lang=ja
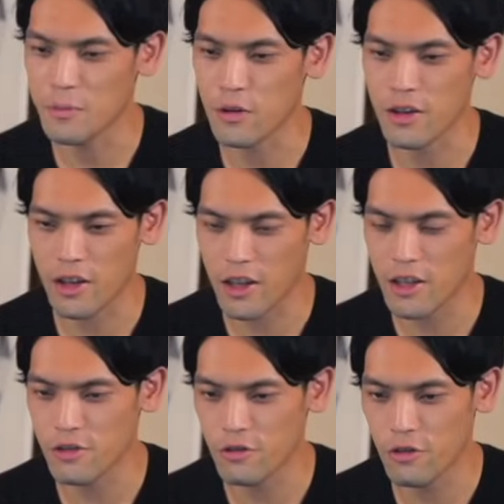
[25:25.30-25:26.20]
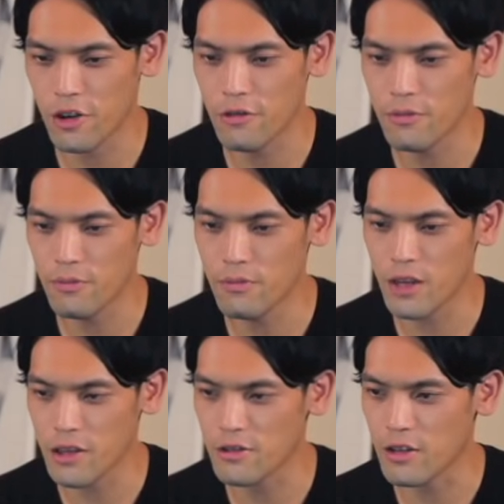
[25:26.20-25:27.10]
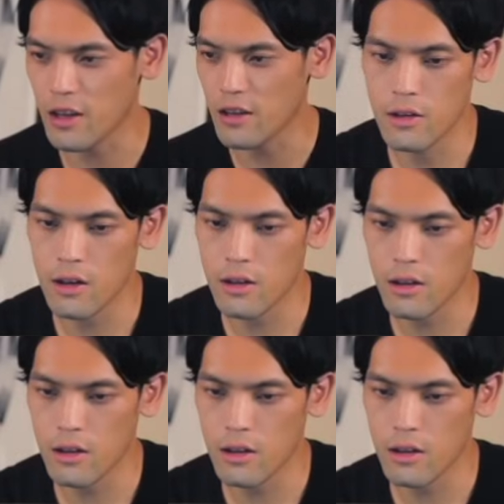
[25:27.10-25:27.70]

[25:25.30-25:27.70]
本あたり74円なのに安いねで